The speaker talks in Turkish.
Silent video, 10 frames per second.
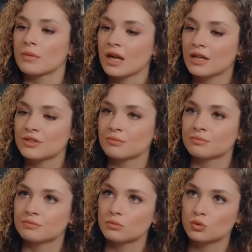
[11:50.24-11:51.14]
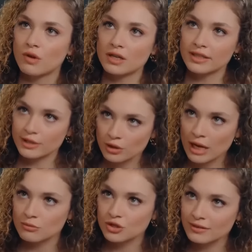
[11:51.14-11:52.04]
Meral'cim mutfakta en
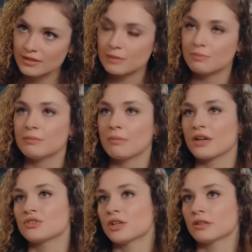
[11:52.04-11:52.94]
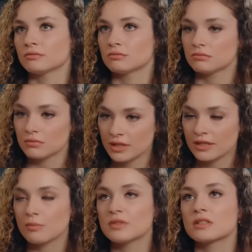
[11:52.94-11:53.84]
önemli şey disiplin bence.
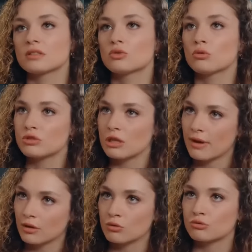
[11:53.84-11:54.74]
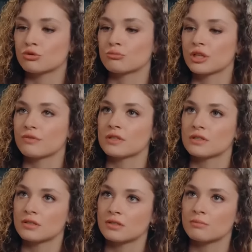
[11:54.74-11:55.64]
Yine de bir sıkıntı olursa ben konuşurum
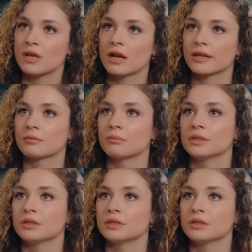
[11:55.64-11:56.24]
şefinizle. Sizi merak